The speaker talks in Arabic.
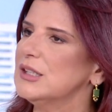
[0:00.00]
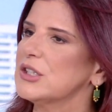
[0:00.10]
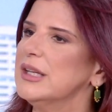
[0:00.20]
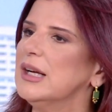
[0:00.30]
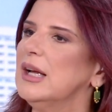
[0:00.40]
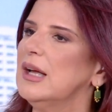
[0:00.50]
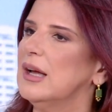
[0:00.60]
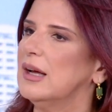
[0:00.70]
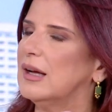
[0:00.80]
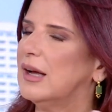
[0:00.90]
الجناح
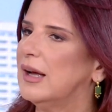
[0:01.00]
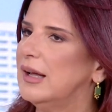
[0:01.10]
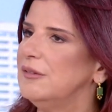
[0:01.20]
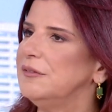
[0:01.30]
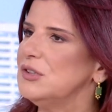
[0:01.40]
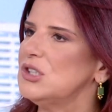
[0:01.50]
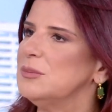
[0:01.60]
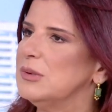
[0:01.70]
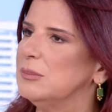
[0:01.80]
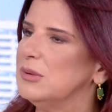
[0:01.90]
آه، هل في
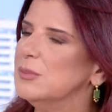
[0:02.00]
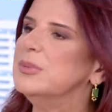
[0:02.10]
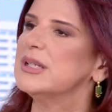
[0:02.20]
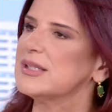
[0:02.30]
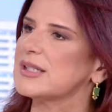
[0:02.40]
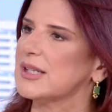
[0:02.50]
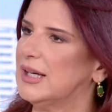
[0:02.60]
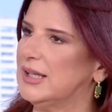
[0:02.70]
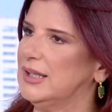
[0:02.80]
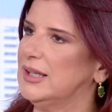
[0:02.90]
شيء بيبرز
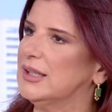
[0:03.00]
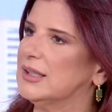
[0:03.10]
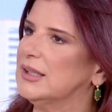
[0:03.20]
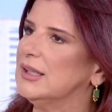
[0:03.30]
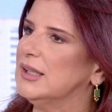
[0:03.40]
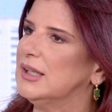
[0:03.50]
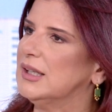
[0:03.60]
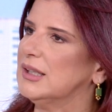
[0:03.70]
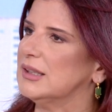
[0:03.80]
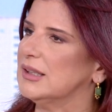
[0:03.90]
هل
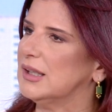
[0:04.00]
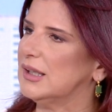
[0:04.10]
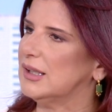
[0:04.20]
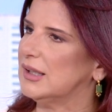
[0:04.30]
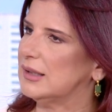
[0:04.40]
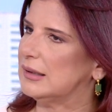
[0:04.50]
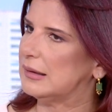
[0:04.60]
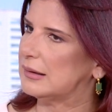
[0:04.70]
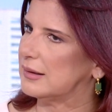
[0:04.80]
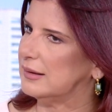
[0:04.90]
آه،
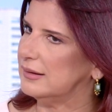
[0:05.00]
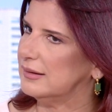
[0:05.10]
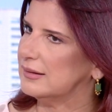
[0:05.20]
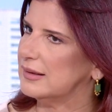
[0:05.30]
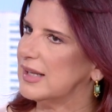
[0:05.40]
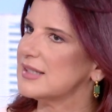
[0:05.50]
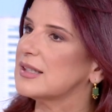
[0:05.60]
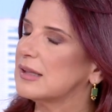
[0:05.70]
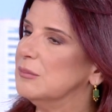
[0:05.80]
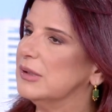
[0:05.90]

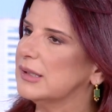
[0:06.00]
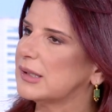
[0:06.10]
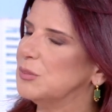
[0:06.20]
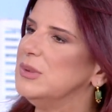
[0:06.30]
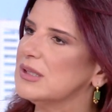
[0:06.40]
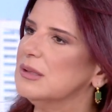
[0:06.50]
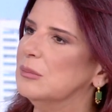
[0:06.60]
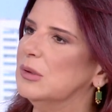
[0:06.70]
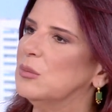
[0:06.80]
الاسد الكبير